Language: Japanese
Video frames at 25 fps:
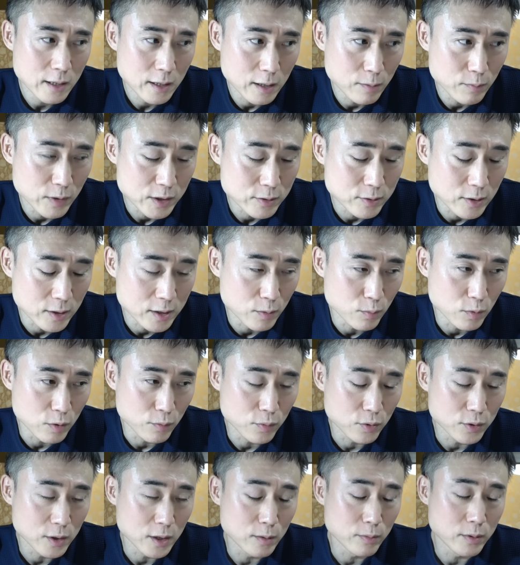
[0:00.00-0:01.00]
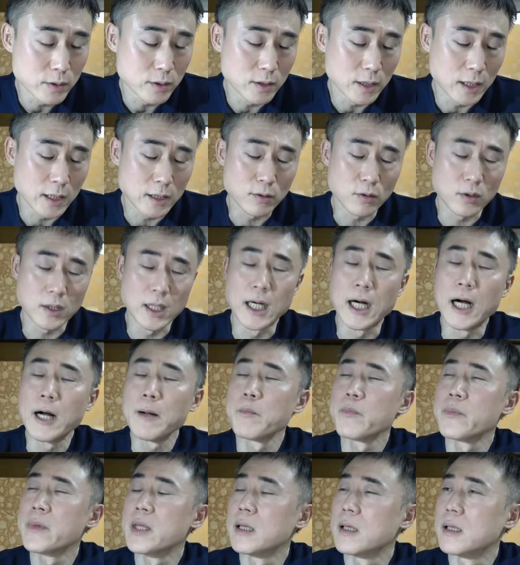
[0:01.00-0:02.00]
アマチュアでもボディビルダーとか
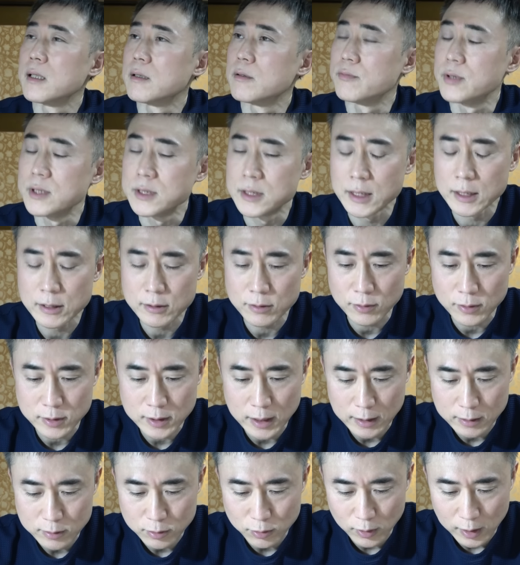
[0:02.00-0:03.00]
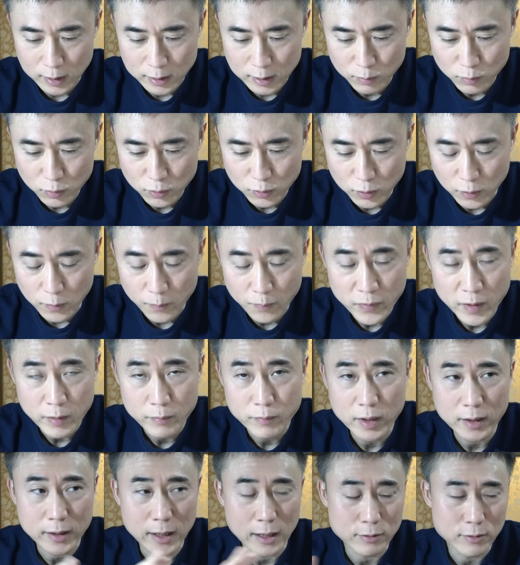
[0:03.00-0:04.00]
フィジークの選手とかでも、
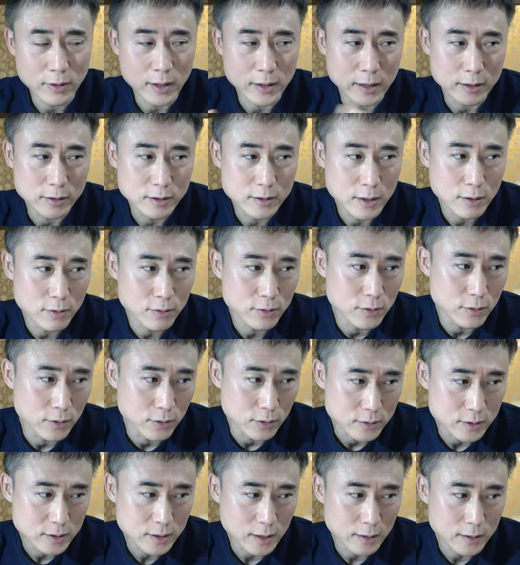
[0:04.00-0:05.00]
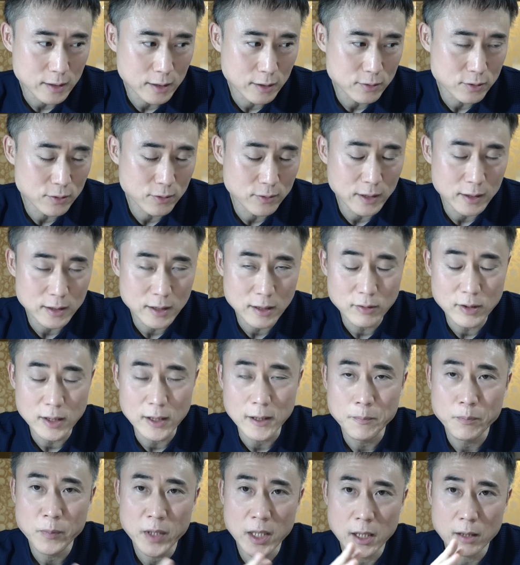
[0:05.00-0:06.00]
まあ、隠れてステロイドを使ってる人なんか
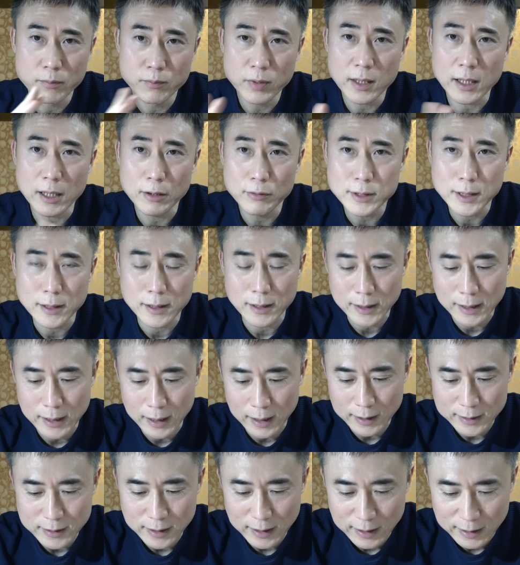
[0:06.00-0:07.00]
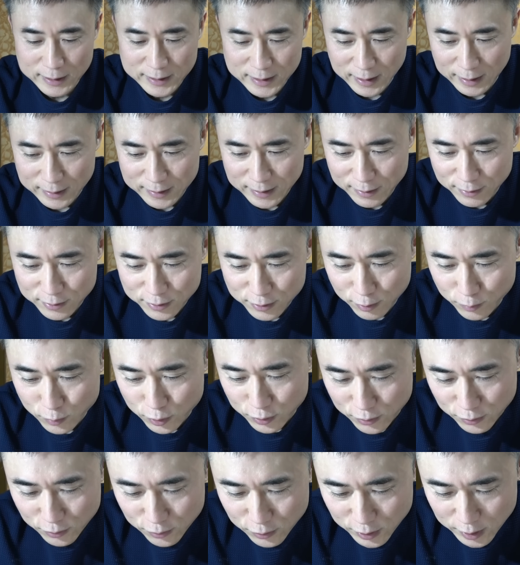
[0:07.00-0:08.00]
はやっぱり合わせてケア剤使ってる人
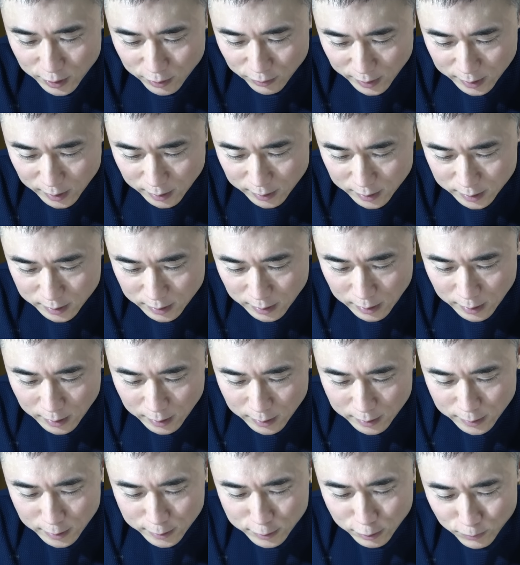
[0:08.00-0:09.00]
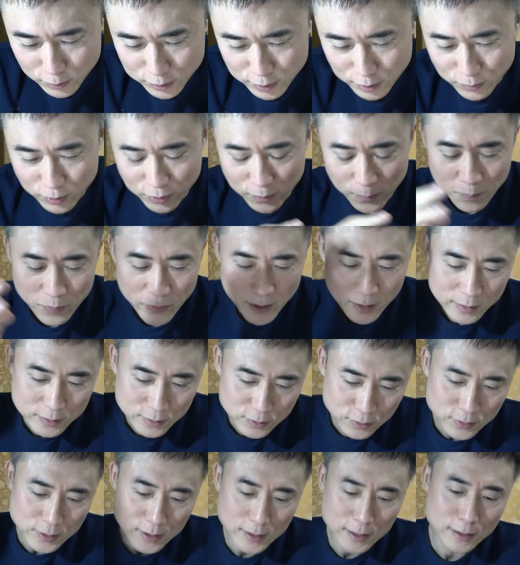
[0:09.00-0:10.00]
も多いわけです。でそもそも
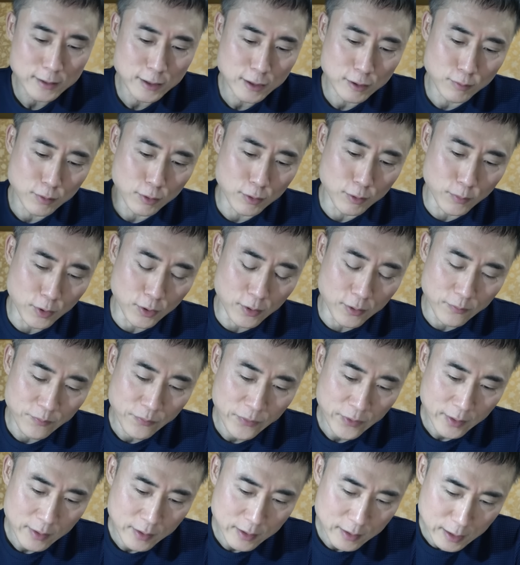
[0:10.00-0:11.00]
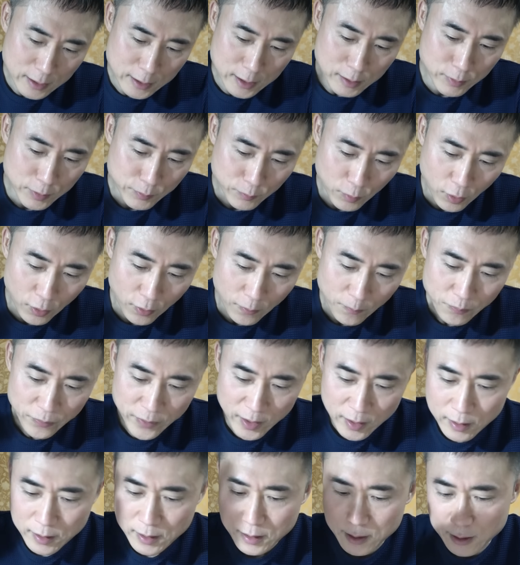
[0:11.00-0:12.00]
女性化乳房もニキビも
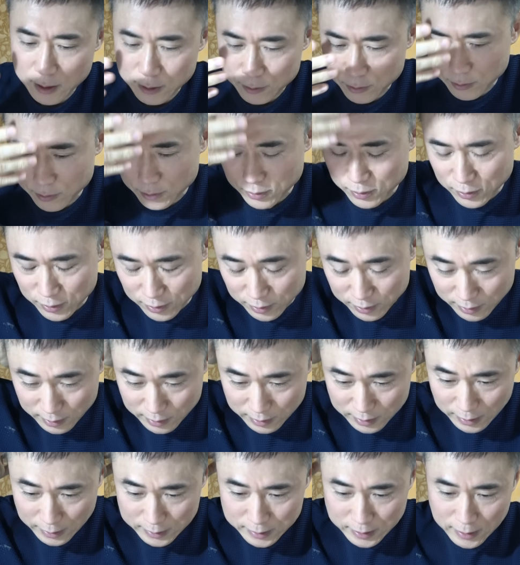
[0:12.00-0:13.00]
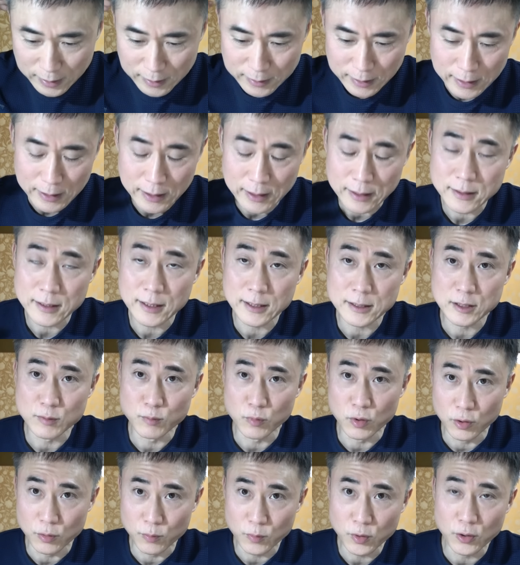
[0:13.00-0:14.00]
あと男性型脱毛
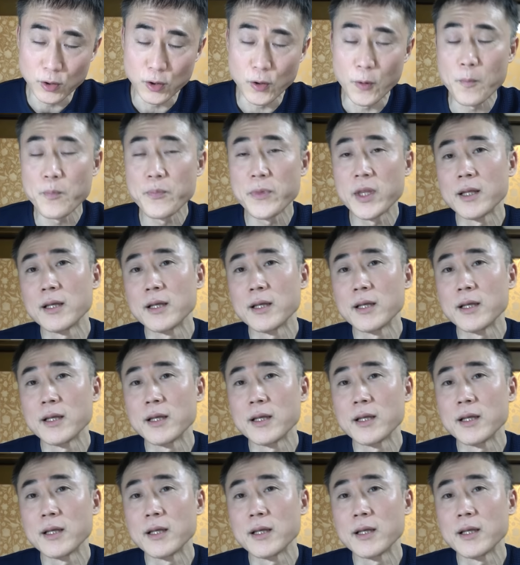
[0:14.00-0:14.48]
も